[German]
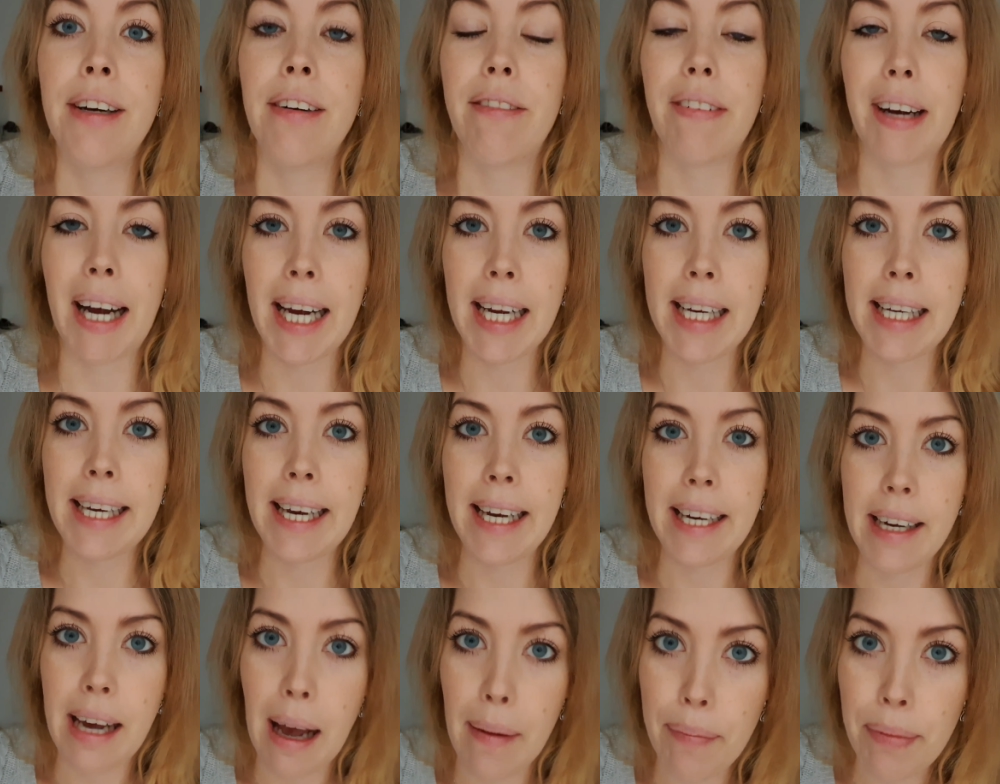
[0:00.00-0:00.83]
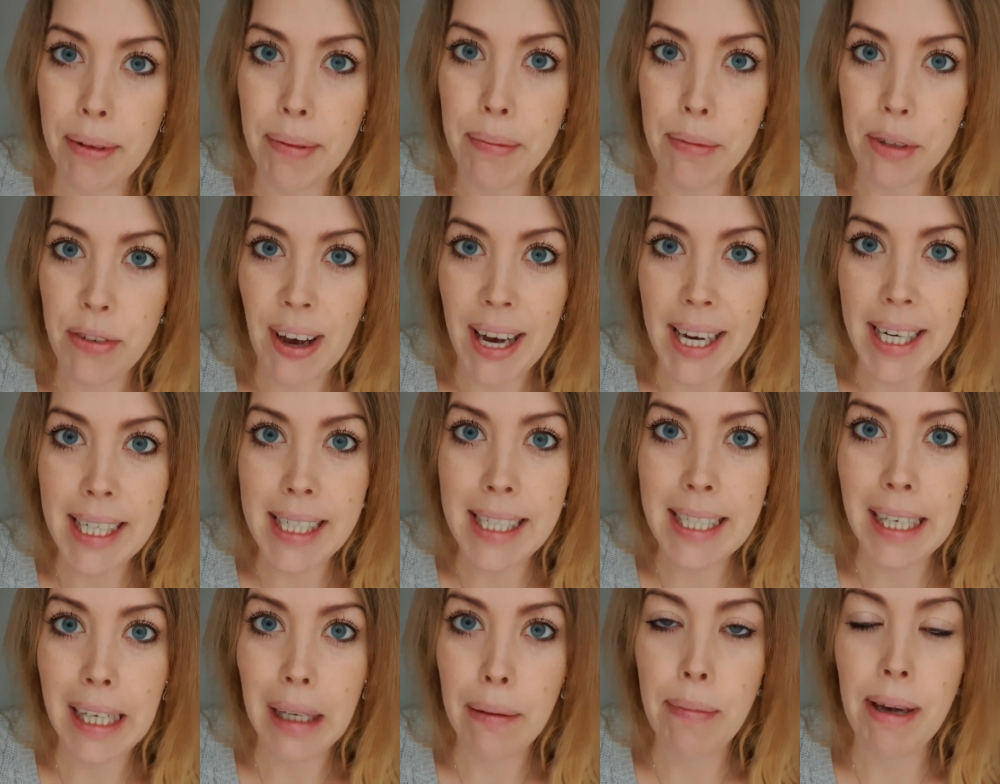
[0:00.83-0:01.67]
weil ja ab dem zweiten
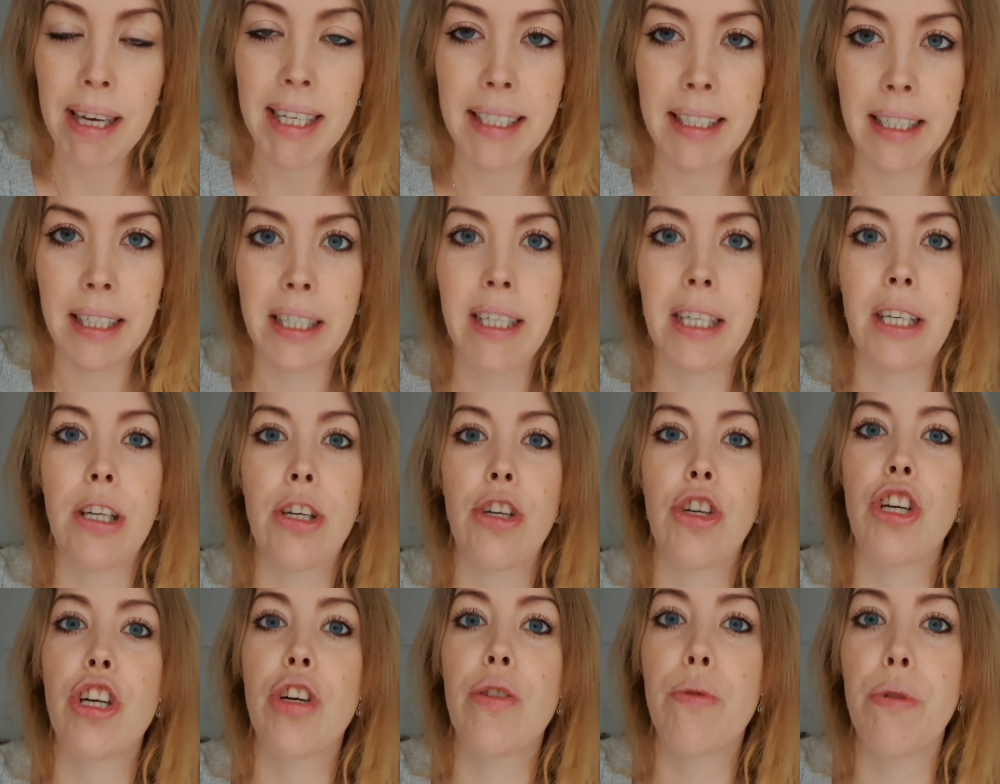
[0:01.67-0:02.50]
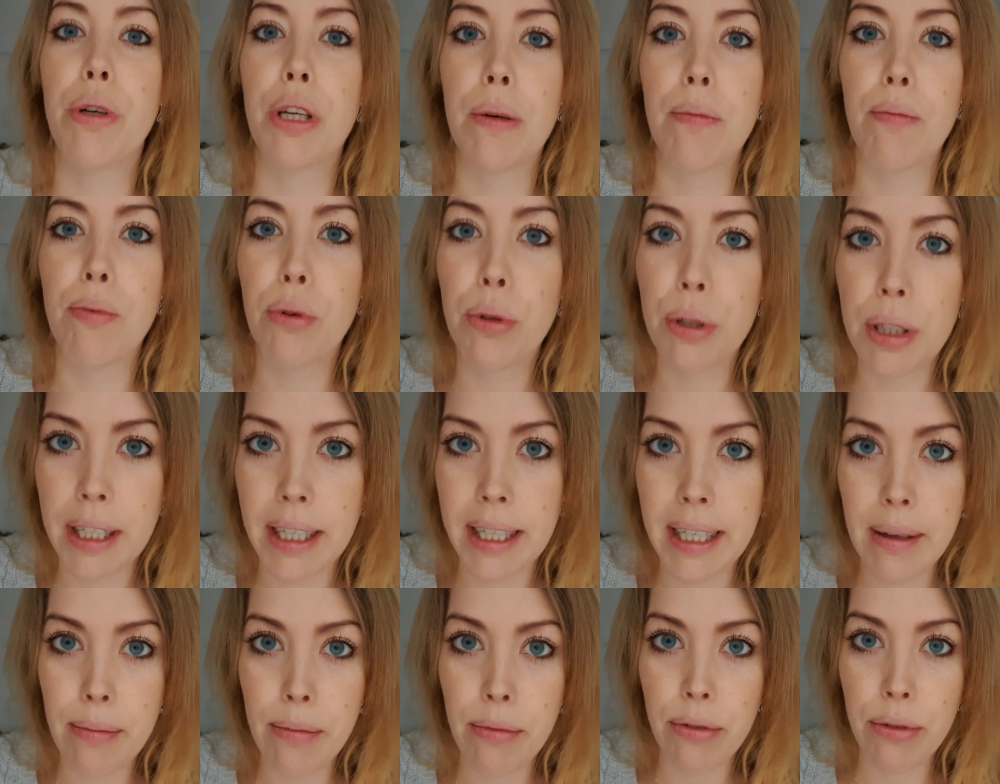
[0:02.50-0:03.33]
Trimester die STIKO die
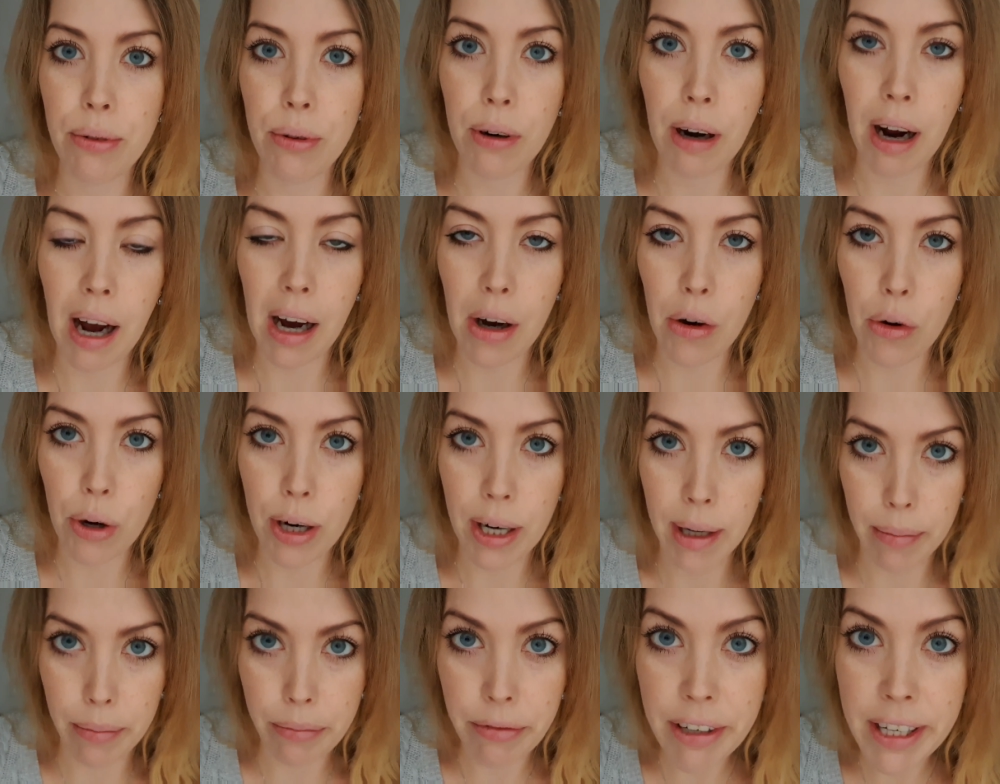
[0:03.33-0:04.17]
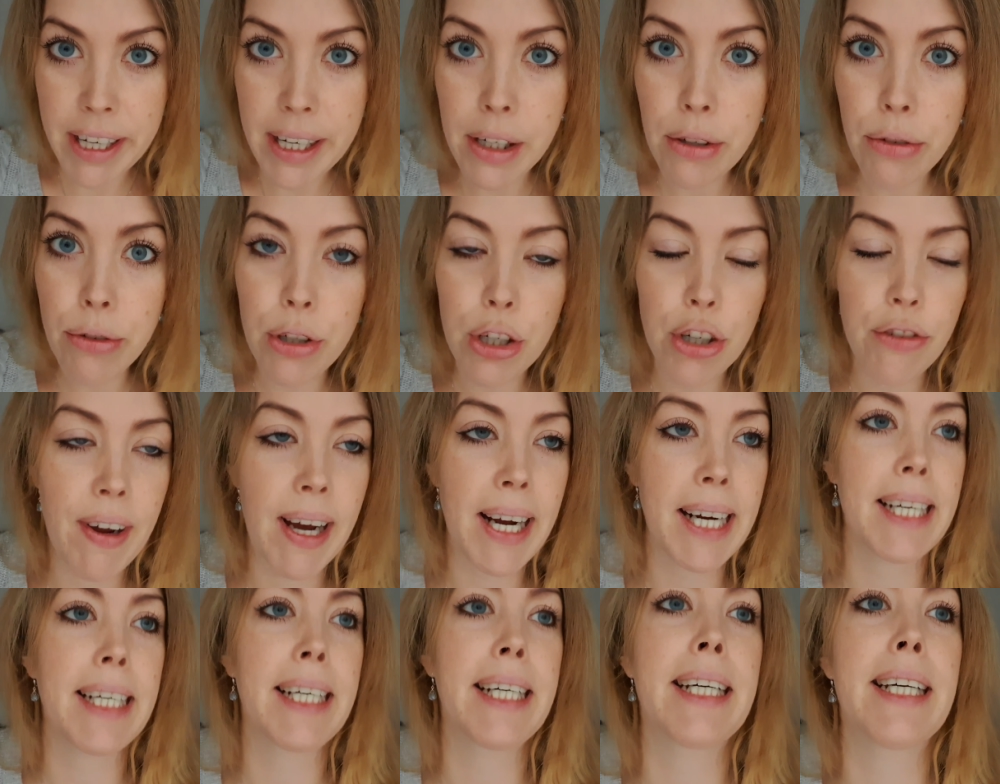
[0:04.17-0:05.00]
Boosterimpfung auch empfiehlt für
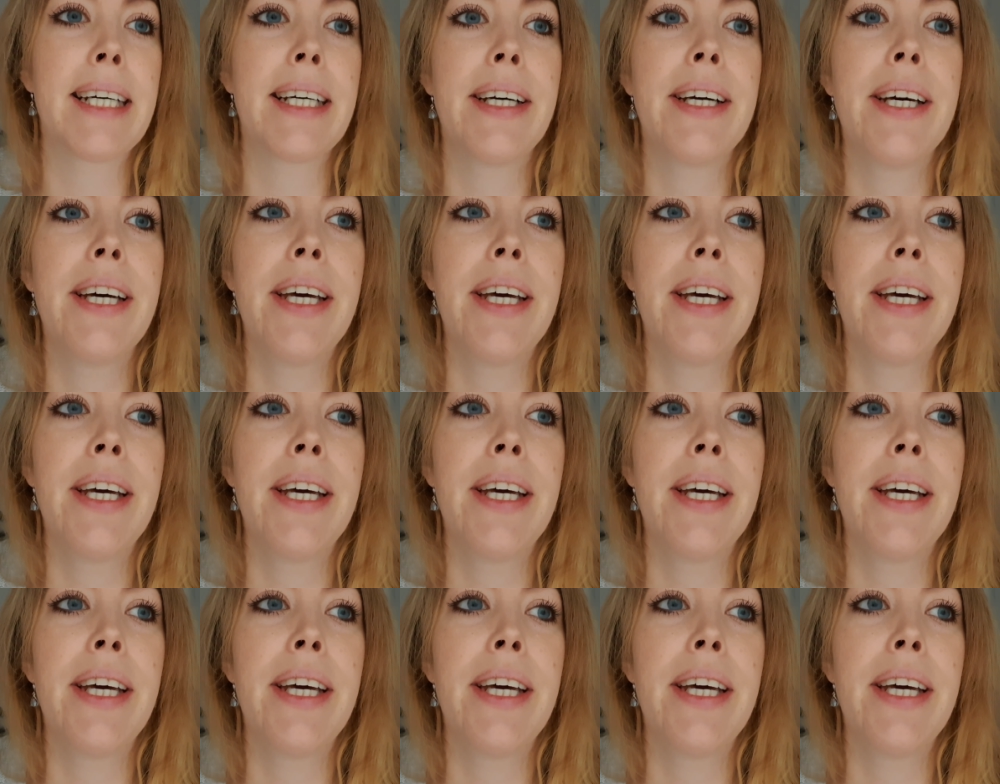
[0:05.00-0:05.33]
Schwangere.